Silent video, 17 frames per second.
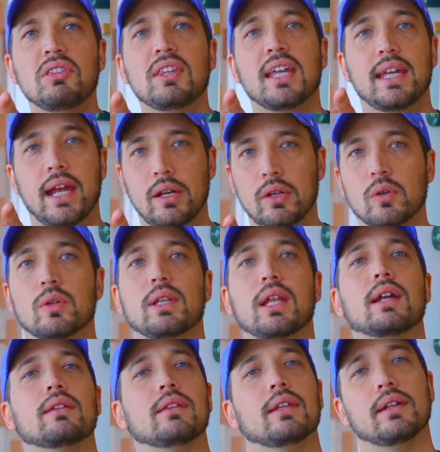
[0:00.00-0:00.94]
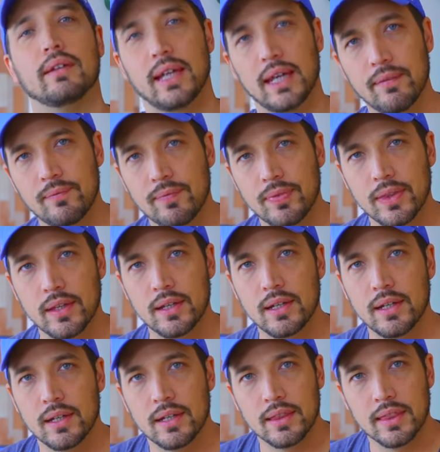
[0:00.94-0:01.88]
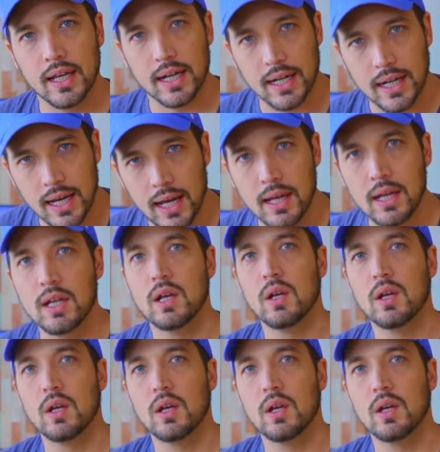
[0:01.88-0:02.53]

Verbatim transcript: て言えるようになるんだよね。だから